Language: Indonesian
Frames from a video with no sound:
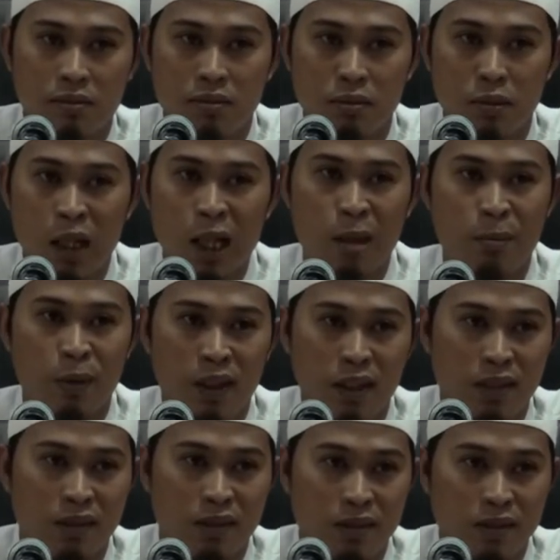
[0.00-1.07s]

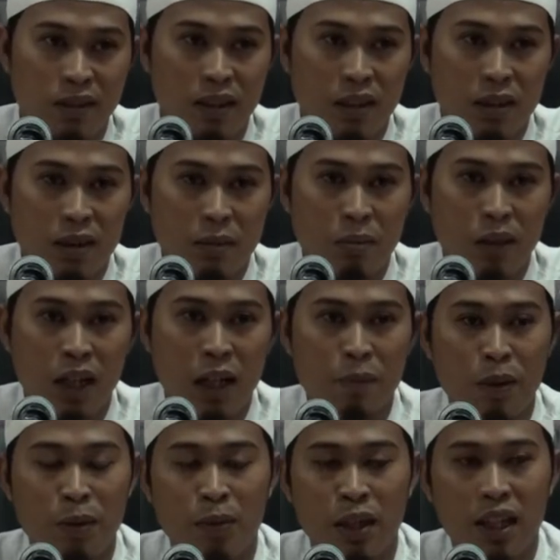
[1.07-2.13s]
Mengapa?
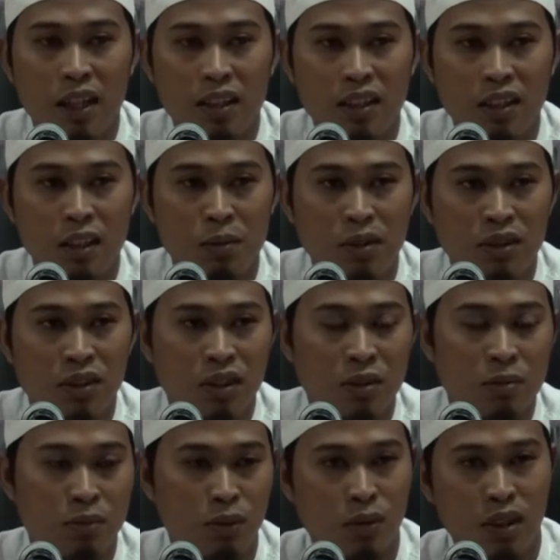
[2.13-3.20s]
Mengapa mereka tidak
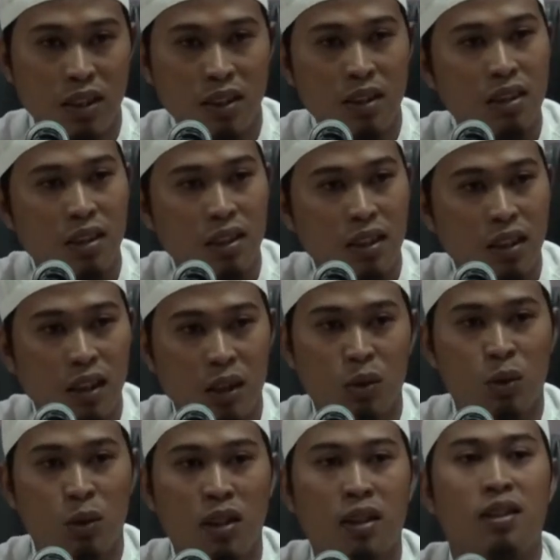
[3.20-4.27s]
mentadaburi
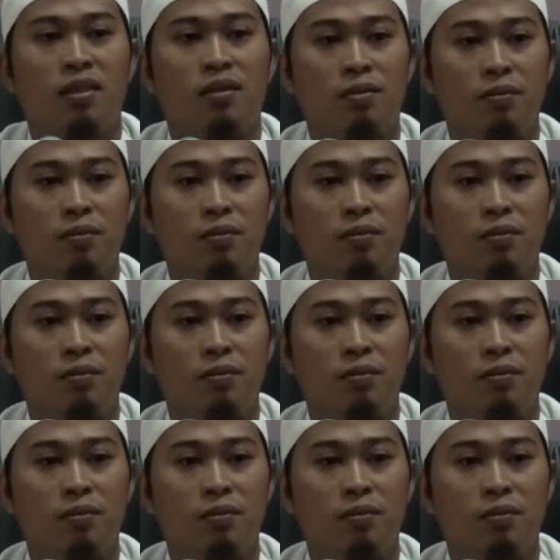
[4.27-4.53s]
Al-Qur'an?